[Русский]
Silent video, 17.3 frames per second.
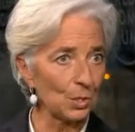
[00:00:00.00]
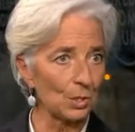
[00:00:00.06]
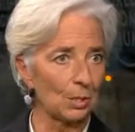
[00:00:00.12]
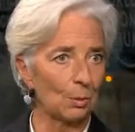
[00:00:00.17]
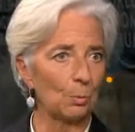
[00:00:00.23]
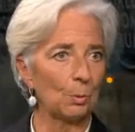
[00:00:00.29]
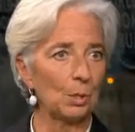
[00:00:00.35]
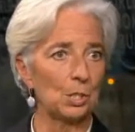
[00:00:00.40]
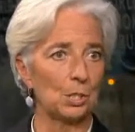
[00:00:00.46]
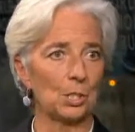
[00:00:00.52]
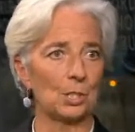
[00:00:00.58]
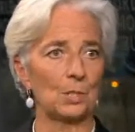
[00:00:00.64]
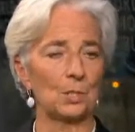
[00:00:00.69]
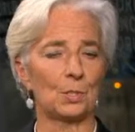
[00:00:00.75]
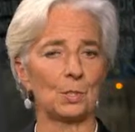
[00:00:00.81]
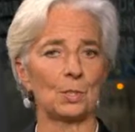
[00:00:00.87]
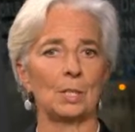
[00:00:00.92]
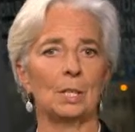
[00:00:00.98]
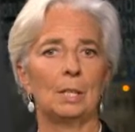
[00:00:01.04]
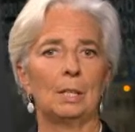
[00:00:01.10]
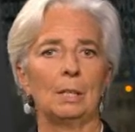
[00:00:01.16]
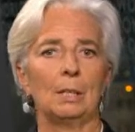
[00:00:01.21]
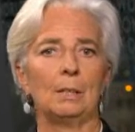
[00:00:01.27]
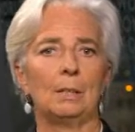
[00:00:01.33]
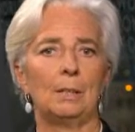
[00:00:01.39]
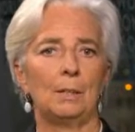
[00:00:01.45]
региона
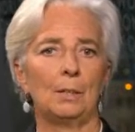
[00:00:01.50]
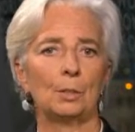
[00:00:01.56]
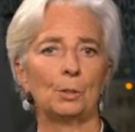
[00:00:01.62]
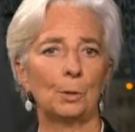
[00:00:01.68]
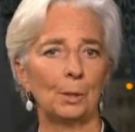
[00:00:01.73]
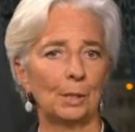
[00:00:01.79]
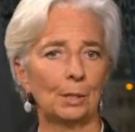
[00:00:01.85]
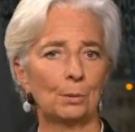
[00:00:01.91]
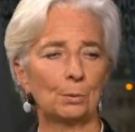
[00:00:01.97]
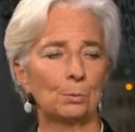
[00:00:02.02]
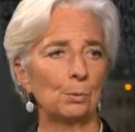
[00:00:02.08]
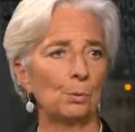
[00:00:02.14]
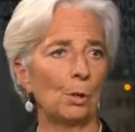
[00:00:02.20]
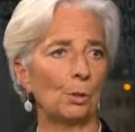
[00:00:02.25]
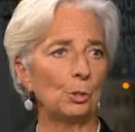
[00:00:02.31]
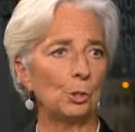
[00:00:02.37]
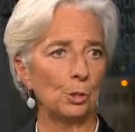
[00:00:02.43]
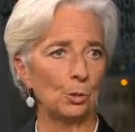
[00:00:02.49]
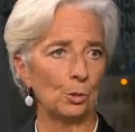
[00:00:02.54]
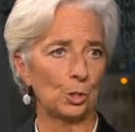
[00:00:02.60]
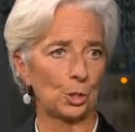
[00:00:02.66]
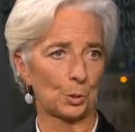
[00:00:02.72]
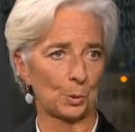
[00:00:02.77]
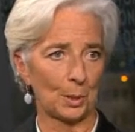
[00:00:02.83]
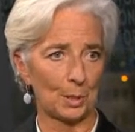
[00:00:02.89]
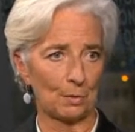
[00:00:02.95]
продолжается. У вас есть Ближний
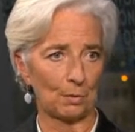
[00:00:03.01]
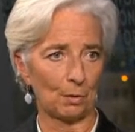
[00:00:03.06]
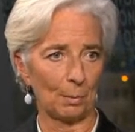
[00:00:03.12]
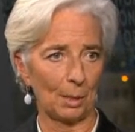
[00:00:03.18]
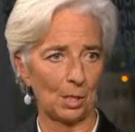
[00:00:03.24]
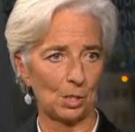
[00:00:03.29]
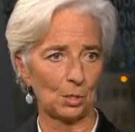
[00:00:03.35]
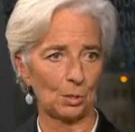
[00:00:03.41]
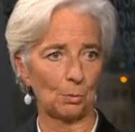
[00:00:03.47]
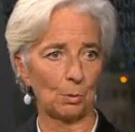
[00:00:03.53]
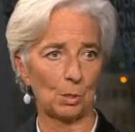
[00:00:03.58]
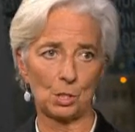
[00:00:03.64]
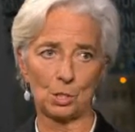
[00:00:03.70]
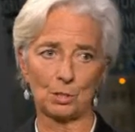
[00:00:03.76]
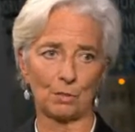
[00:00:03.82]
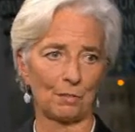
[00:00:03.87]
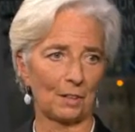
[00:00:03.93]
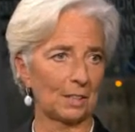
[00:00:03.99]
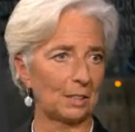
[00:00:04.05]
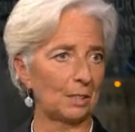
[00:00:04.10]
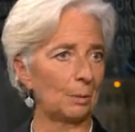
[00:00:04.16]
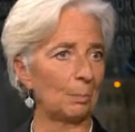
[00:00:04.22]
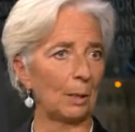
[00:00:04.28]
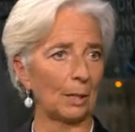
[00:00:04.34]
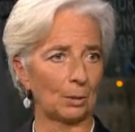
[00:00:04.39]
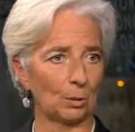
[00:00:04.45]
Восток, который
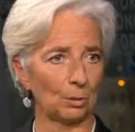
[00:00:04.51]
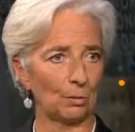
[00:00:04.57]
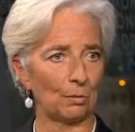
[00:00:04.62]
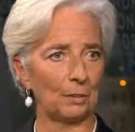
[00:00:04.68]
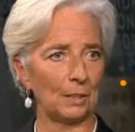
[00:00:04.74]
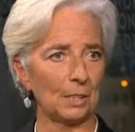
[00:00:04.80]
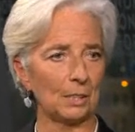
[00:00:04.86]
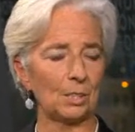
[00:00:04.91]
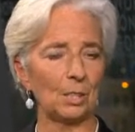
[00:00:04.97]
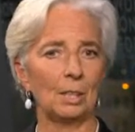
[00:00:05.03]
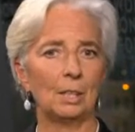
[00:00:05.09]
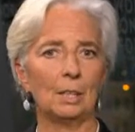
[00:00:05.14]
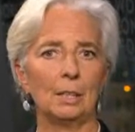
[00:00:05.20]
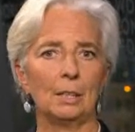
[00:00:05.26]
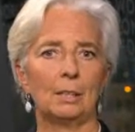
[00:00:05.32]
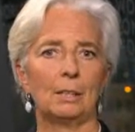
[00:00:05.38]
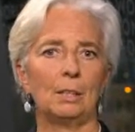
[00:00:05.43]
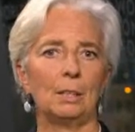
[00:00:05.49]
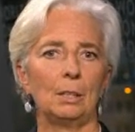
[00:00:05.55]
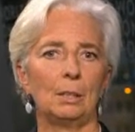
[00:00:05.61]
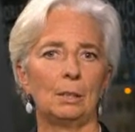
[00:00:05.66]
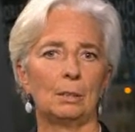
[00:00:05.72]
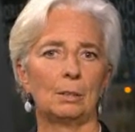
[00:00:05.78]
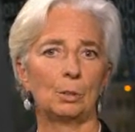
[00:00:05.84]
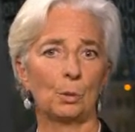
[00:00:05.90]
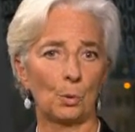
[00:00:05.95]
проходит через а,
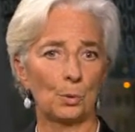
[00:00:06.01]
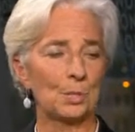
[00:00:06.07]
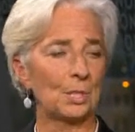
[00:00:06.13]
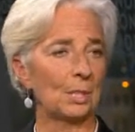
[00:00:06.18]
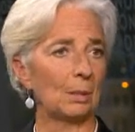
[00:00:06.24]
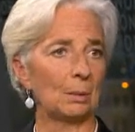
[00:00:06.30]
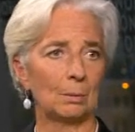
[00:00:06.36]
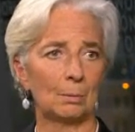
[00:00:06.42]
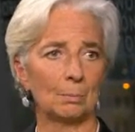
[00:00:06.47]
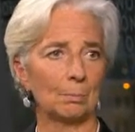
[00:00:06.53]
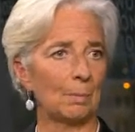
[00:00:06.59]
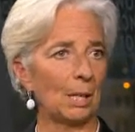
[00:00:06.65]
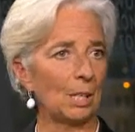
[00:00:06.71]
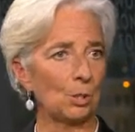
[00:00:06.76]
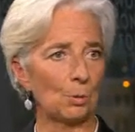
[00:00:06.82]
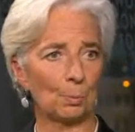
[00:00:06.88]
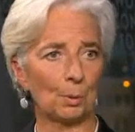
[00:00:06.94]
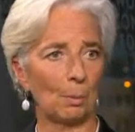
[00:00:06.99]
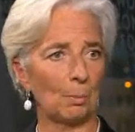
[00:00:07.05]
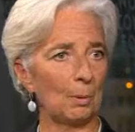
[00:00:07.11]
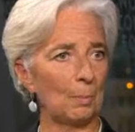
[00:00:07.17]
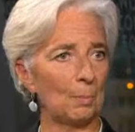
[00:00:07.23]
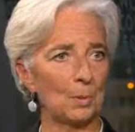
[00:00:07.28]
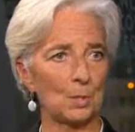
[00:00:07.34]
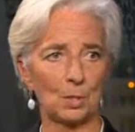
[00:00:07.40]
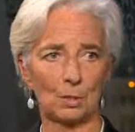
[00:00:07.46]
огромные
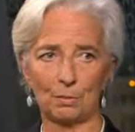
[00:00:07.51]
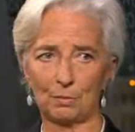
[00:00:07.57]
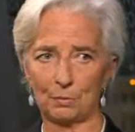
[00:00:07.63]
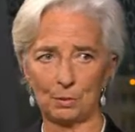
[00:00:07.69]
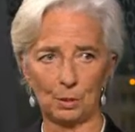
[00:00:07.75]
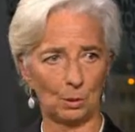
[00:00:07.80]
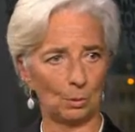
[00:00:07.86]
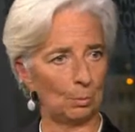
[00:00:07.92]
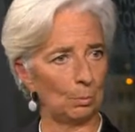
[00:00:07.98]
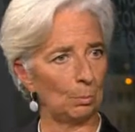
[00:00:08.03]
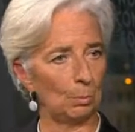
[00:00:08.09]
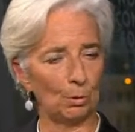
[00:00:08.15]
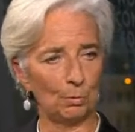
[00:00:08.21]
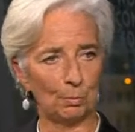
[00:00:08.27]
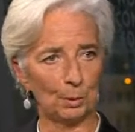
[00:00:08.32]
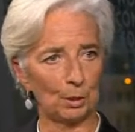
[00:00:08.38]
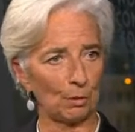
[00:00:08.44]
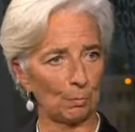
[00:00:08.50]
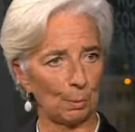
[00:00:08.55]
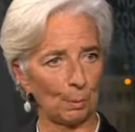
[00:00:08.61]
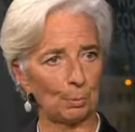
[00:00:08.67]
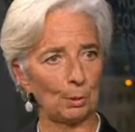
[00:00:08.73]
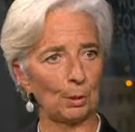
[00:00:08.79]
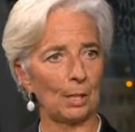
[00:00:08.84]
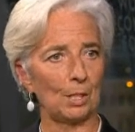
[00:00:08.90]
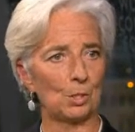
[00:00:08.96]
преобразования, огромные конфликты,
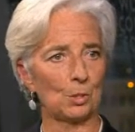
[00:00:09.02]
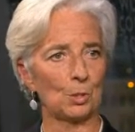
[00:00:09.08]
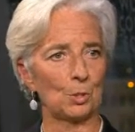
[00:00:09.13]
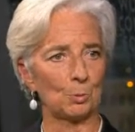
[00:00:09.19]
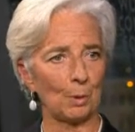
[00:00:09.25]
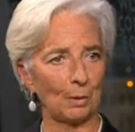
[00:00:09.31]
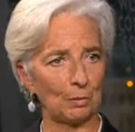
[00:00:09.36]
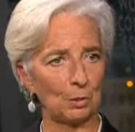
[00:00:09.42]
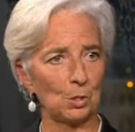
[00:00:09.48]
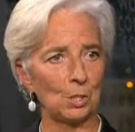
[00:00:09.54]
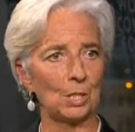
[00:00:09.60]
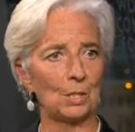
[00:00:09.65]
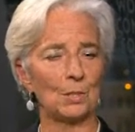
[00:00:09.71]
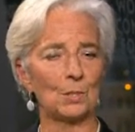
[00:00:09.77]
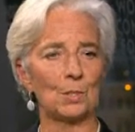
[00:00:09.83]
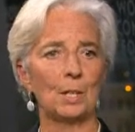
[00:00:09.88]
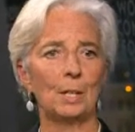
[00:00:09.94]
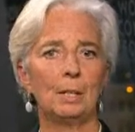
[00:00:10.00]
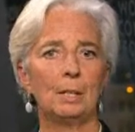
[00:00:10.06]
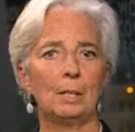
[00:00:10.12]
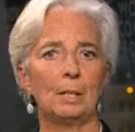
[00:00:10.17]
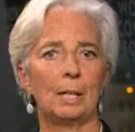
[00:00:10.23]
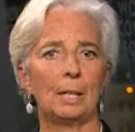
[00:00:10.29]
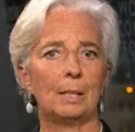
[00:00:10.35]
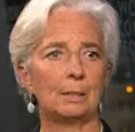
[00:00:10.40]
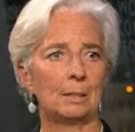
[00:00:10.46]
которые вызывают
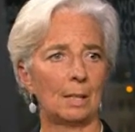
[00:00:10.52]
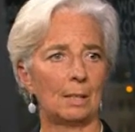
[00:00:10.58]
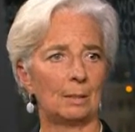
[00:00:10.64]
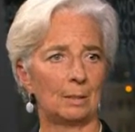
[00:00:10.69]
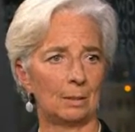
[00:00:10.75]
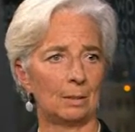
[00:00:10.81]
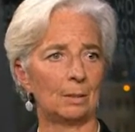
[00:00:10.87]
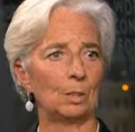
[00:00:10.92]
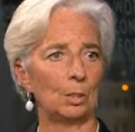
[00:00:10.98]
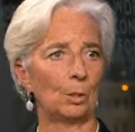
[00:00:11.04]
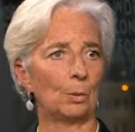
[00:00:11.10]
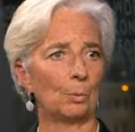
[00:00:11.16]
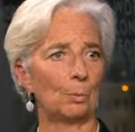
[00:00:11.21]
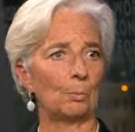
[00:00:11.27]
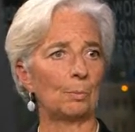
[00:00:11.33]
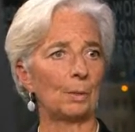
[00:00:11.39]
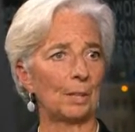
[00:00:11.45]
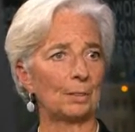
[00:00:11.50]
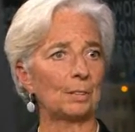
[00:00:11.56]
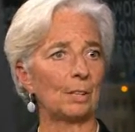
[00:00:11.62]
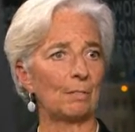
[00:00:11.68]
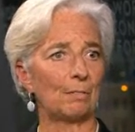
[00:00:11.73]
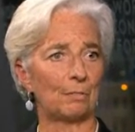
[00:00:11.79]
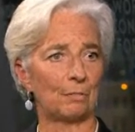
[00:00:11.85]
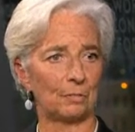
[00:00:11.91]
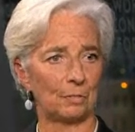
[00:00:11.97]
перемещение
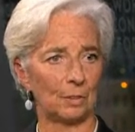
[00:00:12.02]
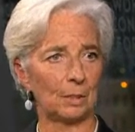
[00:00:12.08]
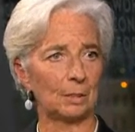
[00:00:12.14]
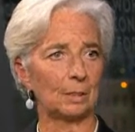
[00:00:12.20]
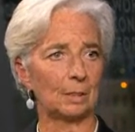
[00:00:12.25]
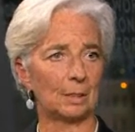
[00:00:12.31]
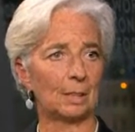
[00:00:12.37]
населения,